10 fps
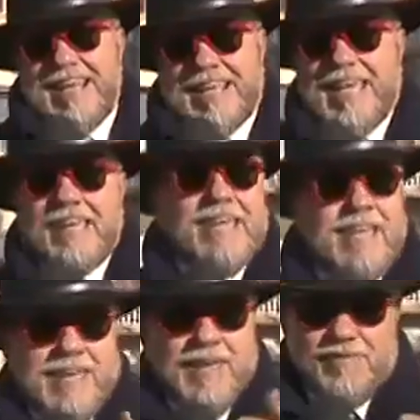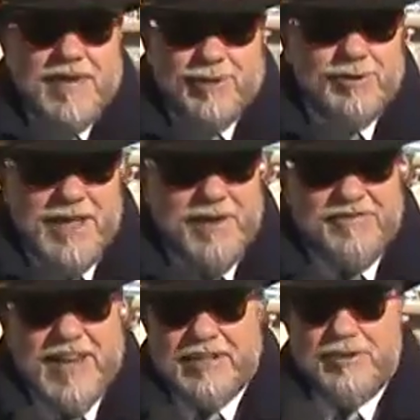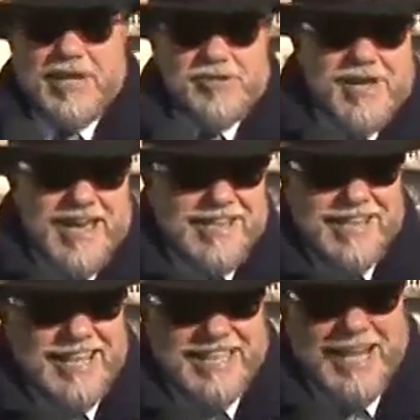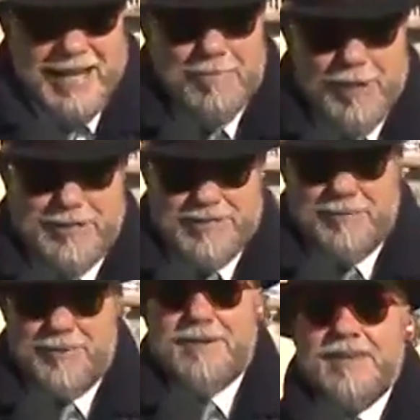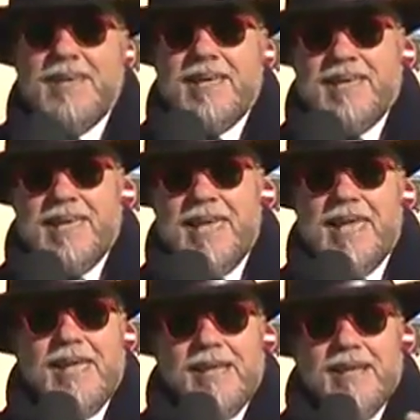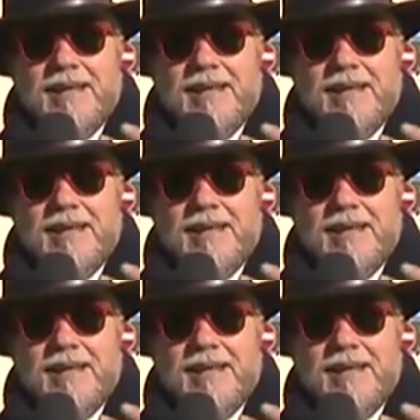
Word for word: anche in virtù del fatto che c'è il Natale prossimo e